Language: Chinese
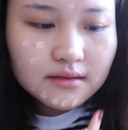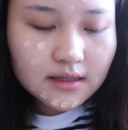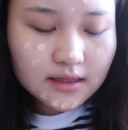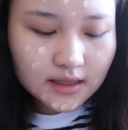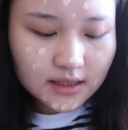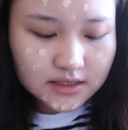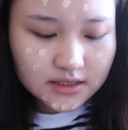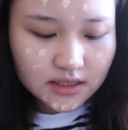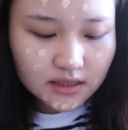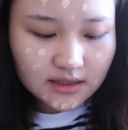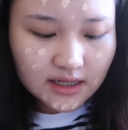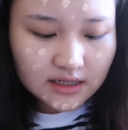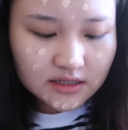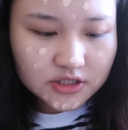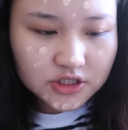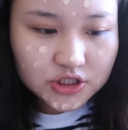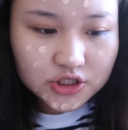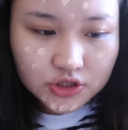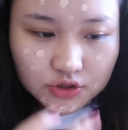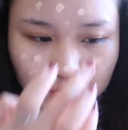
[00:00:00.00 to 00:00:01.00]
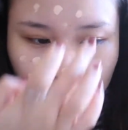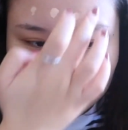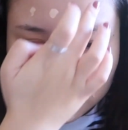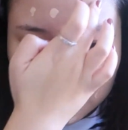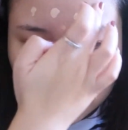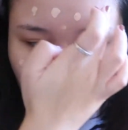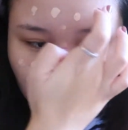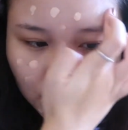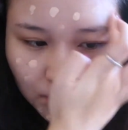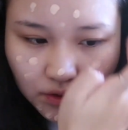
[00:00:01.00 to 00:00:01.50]
但它这样，它的持
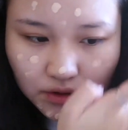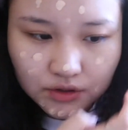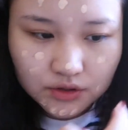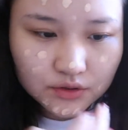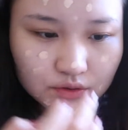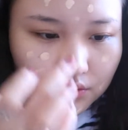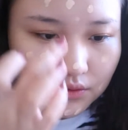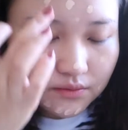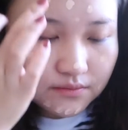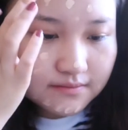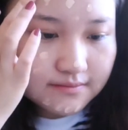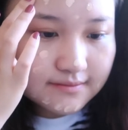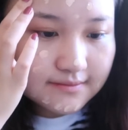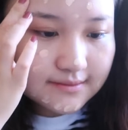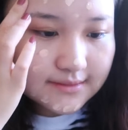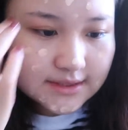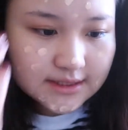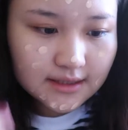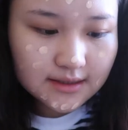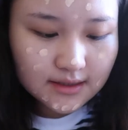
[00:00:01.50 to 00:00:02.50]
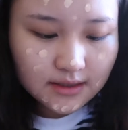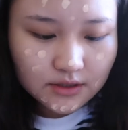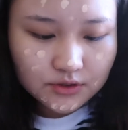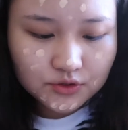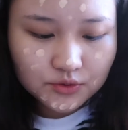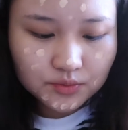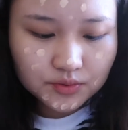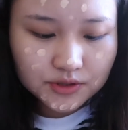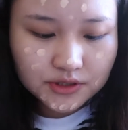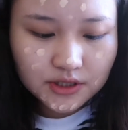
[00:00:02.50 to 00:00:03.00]
妆力度我就
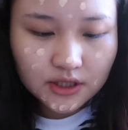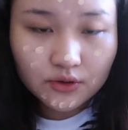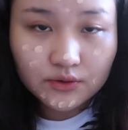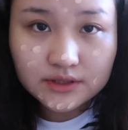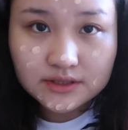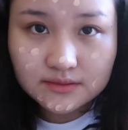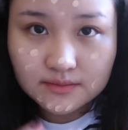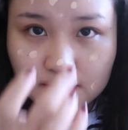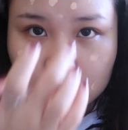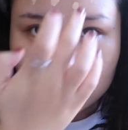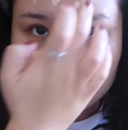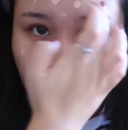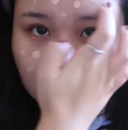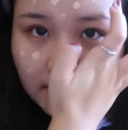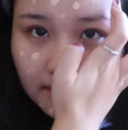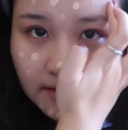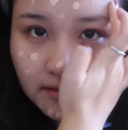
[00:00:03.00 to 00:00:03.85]
就不知道会怎么样。